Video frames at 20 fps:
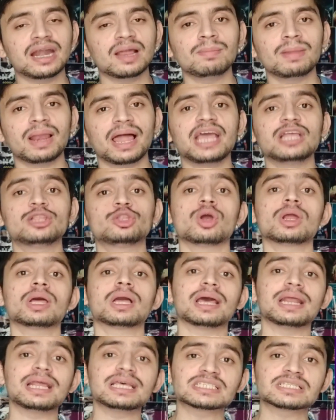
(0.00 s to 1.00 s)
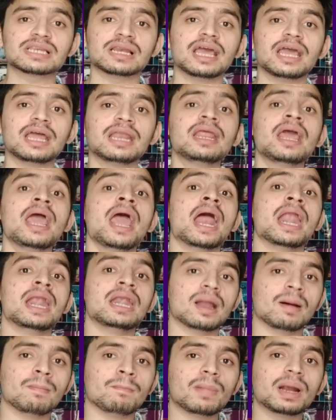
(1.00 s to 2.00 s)
एडम लाइथ और क्रिस लेन
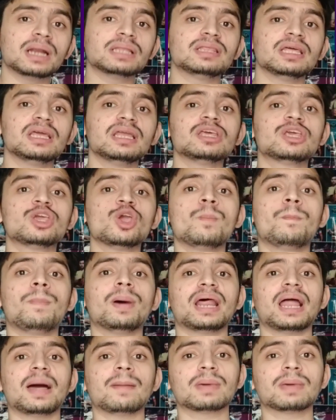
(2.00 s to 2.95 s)
नंबर तीन के ऊपर